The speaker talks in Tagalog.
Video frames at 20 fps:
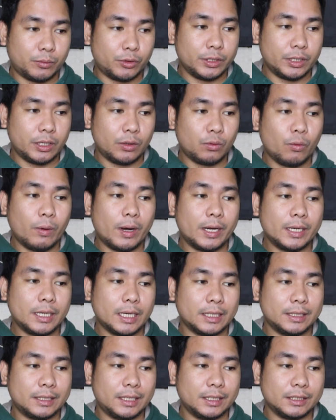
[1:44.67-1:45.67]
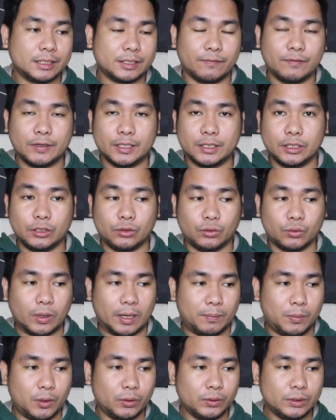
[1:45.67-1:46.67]
ng more than 172
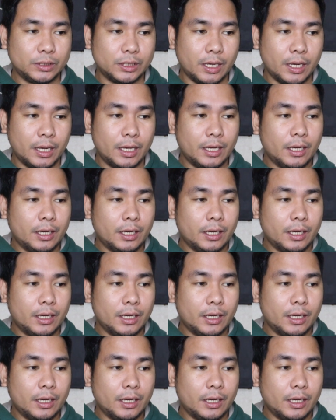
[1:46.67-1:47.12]
uploads